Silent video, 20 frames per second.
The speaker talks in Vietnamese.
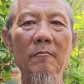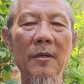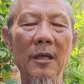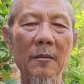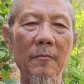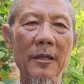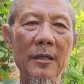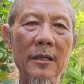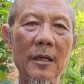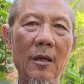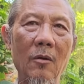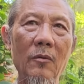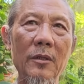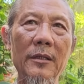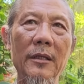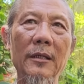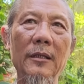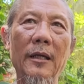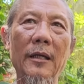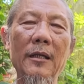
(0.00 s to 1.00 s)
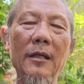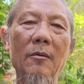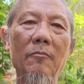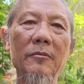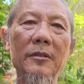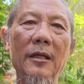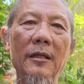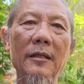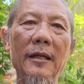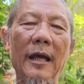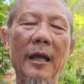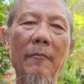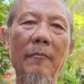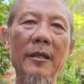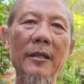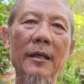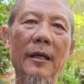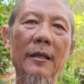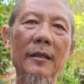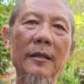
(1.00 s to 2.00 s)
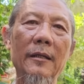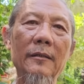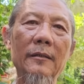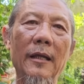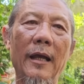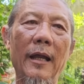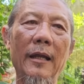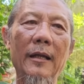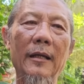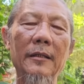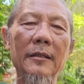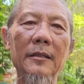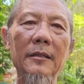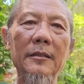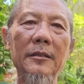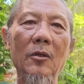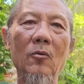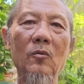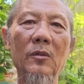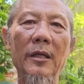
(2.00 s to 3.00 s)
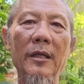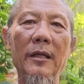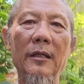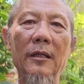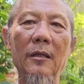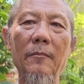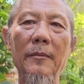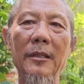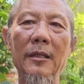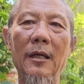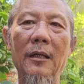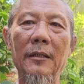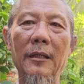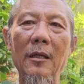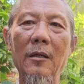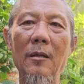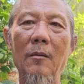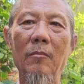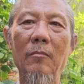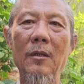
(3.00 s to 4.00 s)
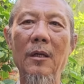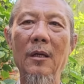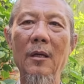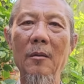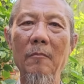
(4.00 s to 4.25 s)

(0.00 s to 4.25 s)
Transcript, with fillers: Bị bây giờ quý vị thấy không, trên đài bây giờ hiện tại là như Triều Tiên đó, bây giờ thấy không?